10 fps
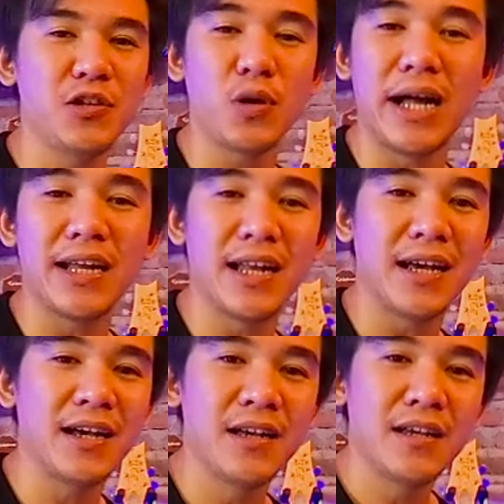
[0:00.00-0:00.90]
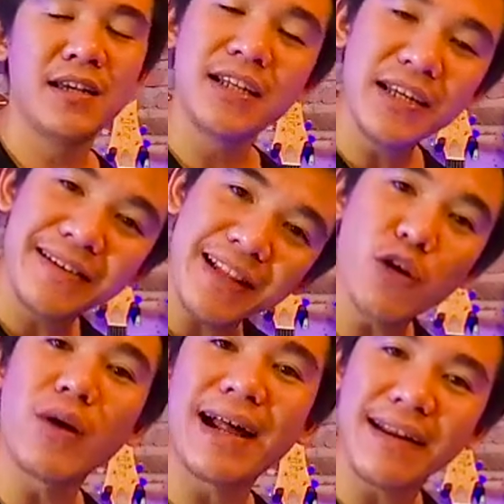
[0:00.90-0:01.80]
itu adalah ini
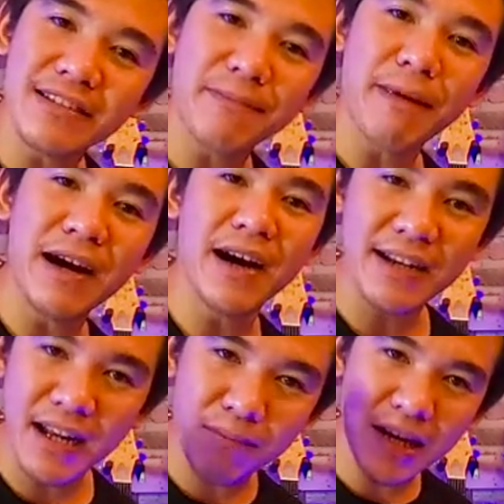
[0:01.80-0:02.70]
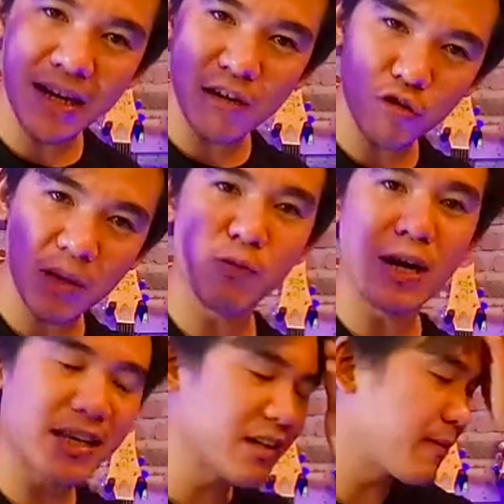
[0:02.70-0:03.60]
gitar waras apa enggak dalam tanda kutip
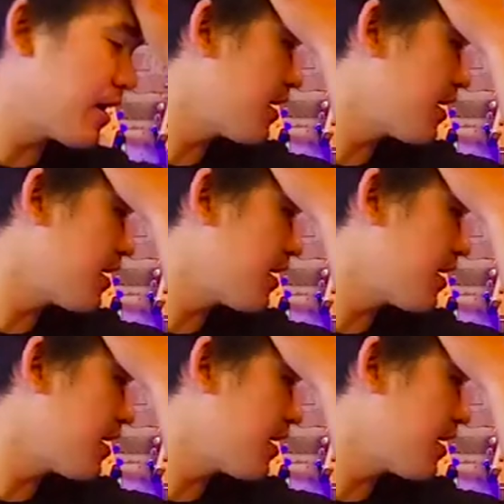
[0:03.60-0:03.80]
waras apa